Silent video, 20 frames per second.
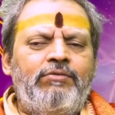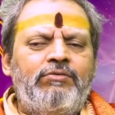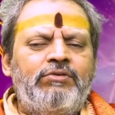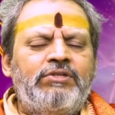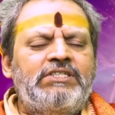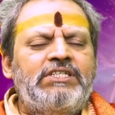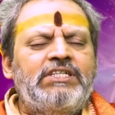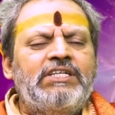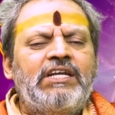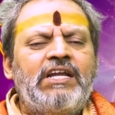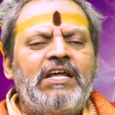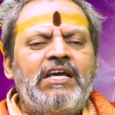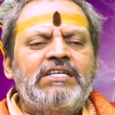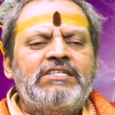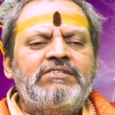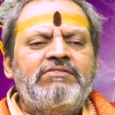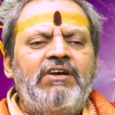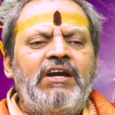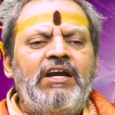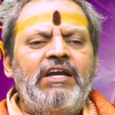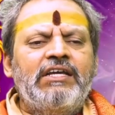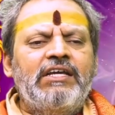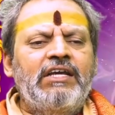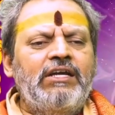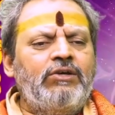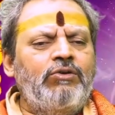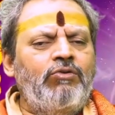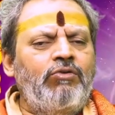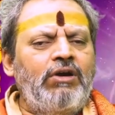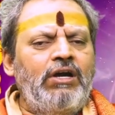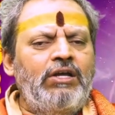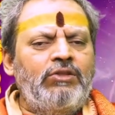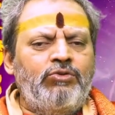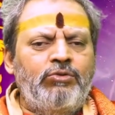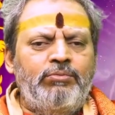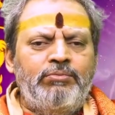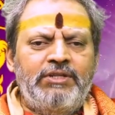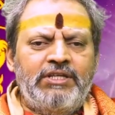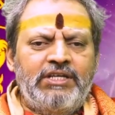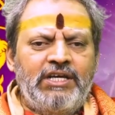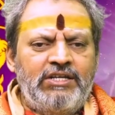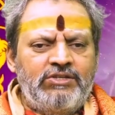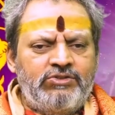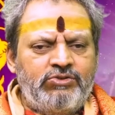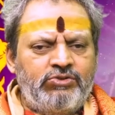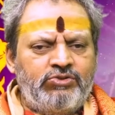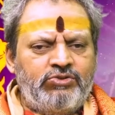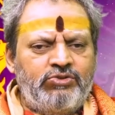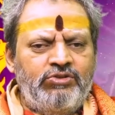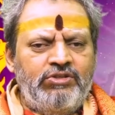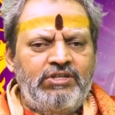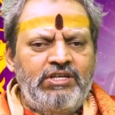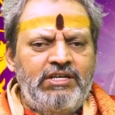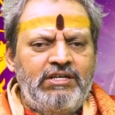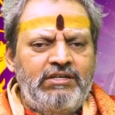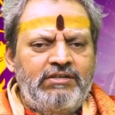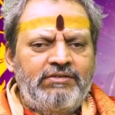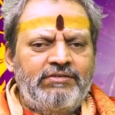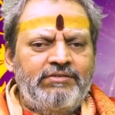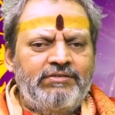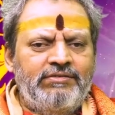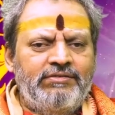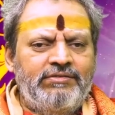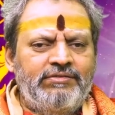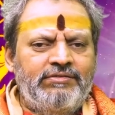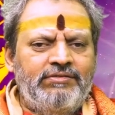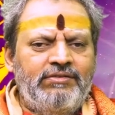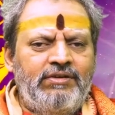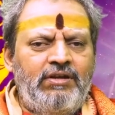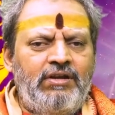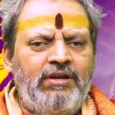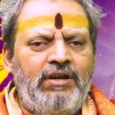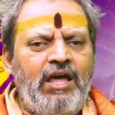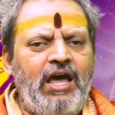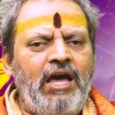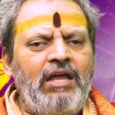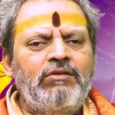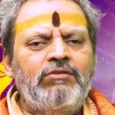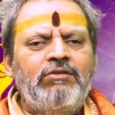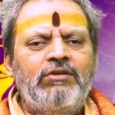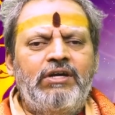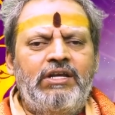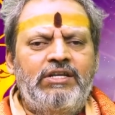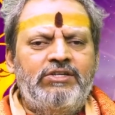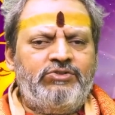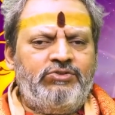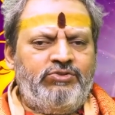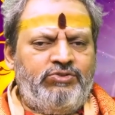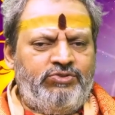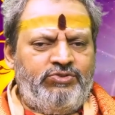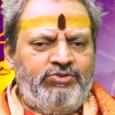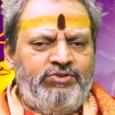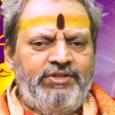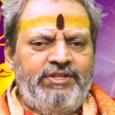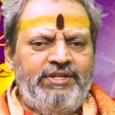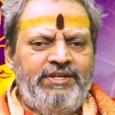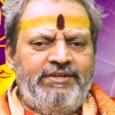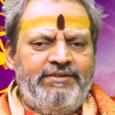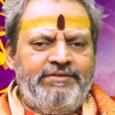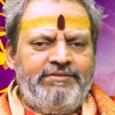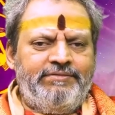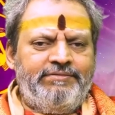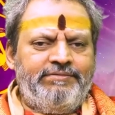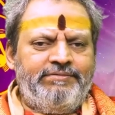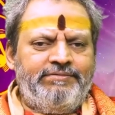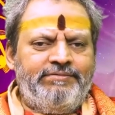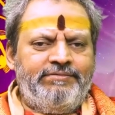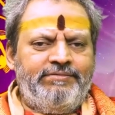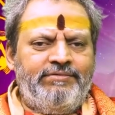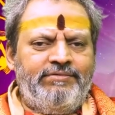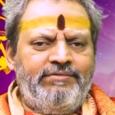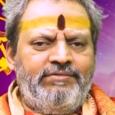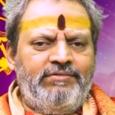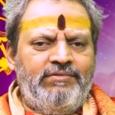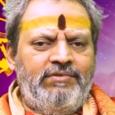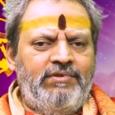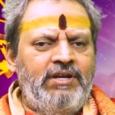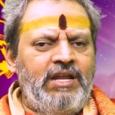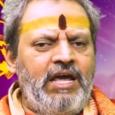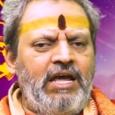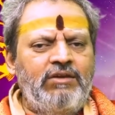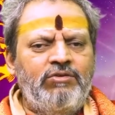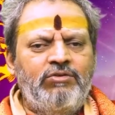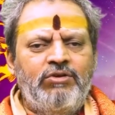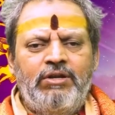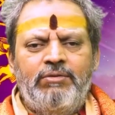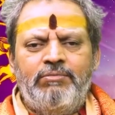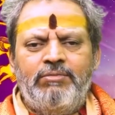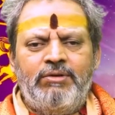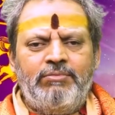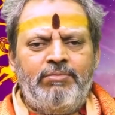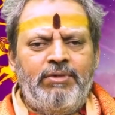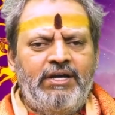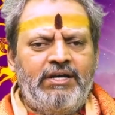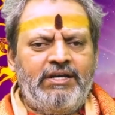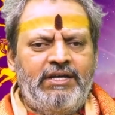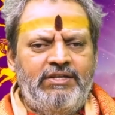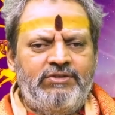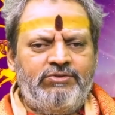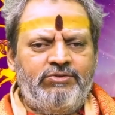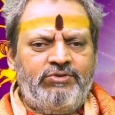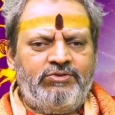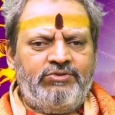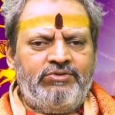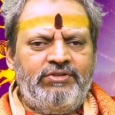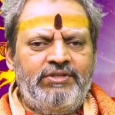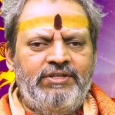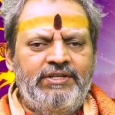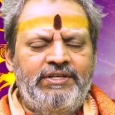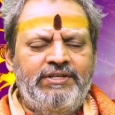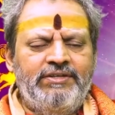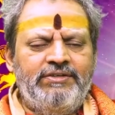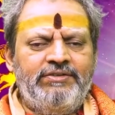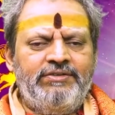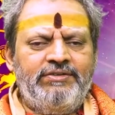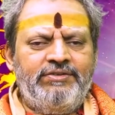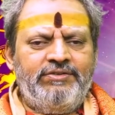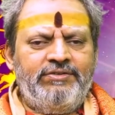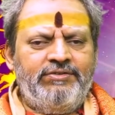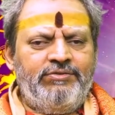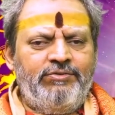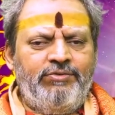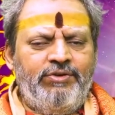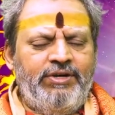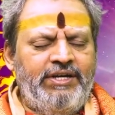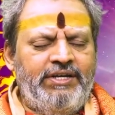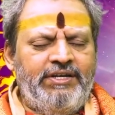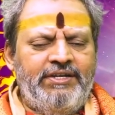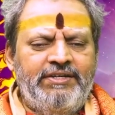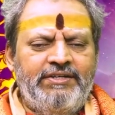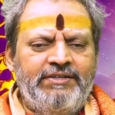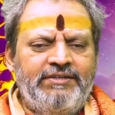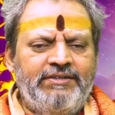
వృశ్చిక రాశి వాళ్ళకి ఎక్కువగా తొమ్మిది కలిసి వస్తుంది నాలుగు కలిసి వస్తుంది నాలుగో నంబర్ బాగా కలిసి వస్తుంది ఒకటి